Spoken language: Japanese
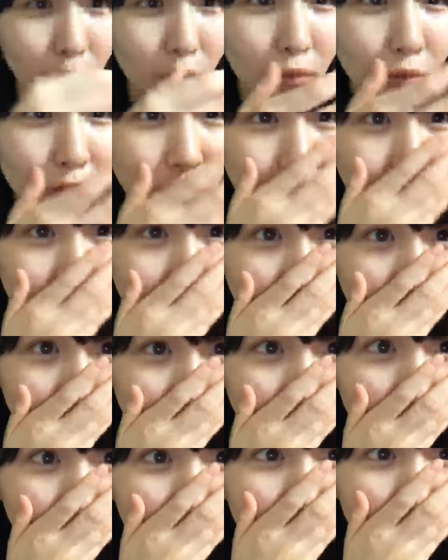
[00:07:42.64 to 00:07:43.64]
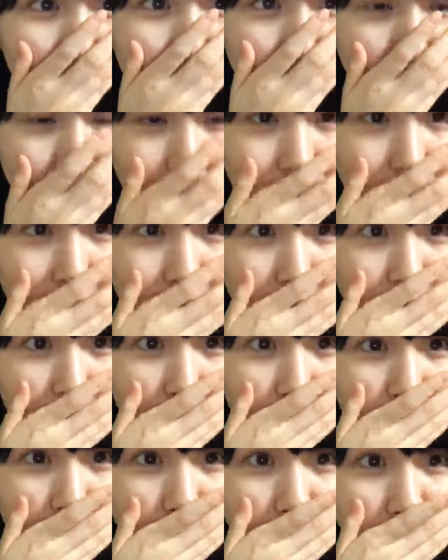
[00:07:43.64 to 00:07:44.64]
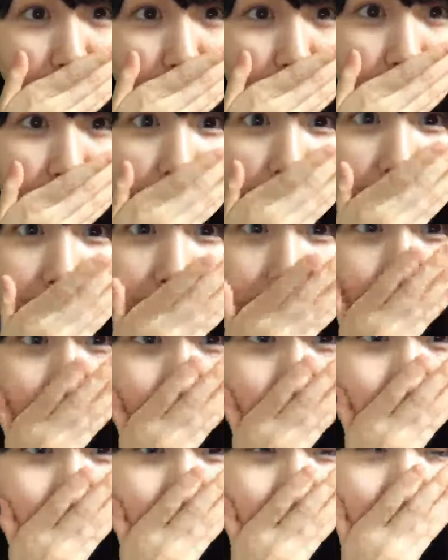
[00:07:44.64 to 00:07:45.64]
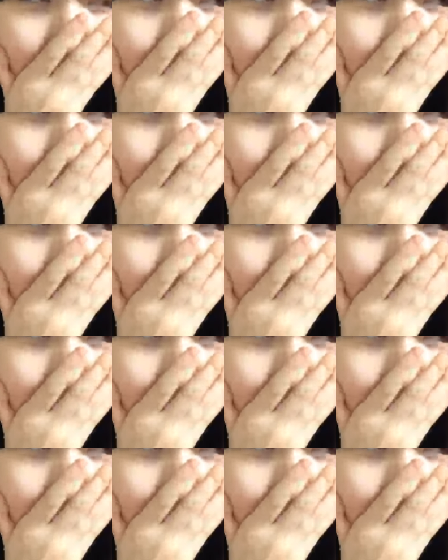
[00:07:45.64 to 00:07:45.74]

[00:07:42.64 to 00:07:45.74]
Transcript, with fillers: 多くてそうなのそうイ